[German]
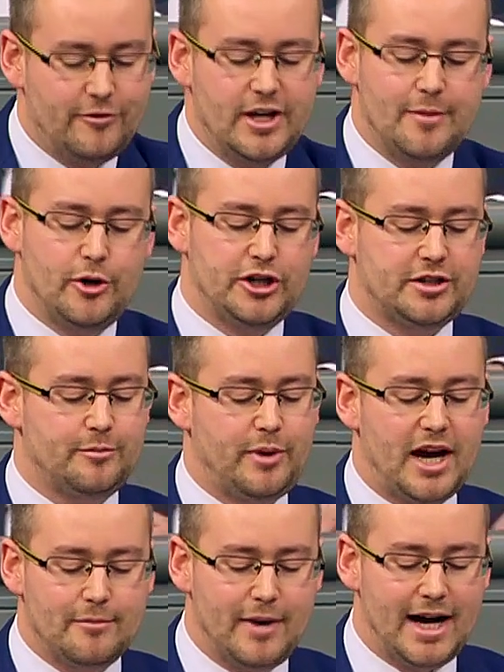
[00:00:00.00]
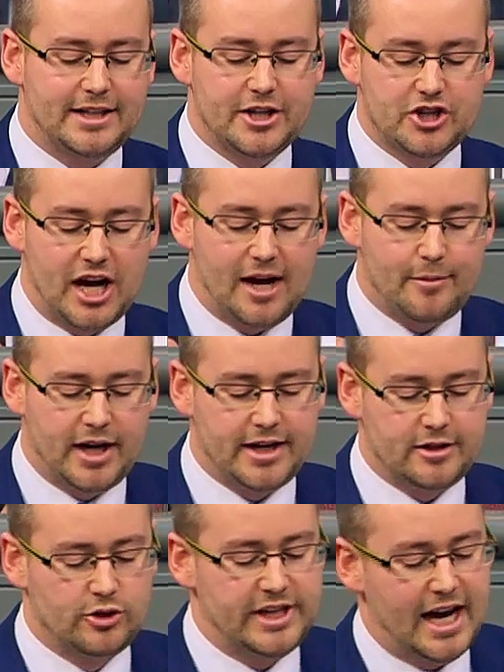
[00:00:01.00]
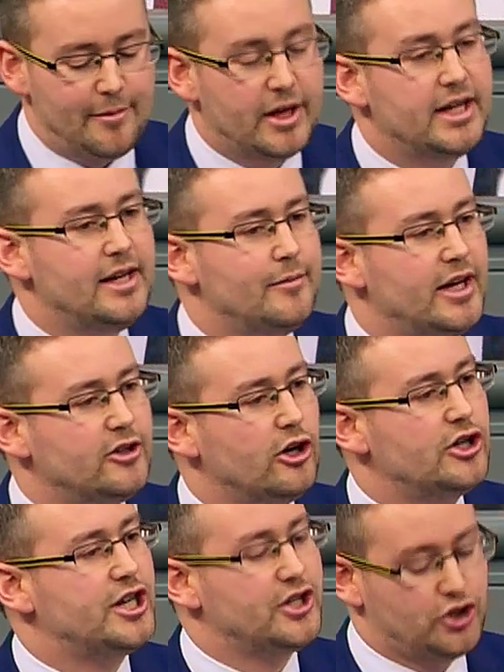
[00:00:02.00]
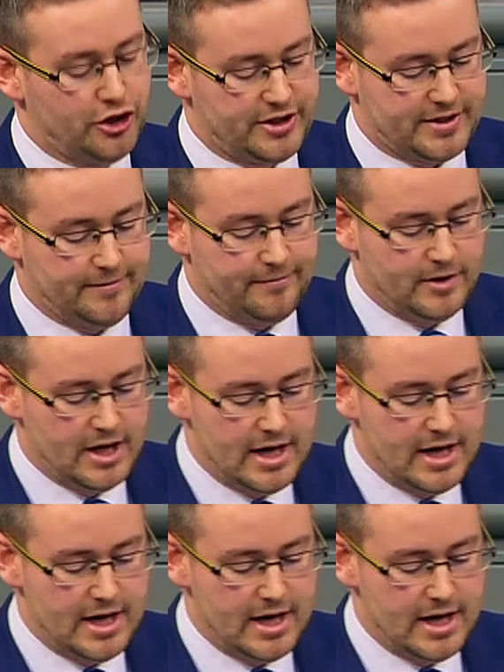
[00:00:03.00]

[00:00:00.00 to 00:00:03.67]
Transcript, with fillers: wir möchten pragmatisch arbeiten und die Arbeitnehmer in Deutschland schützen.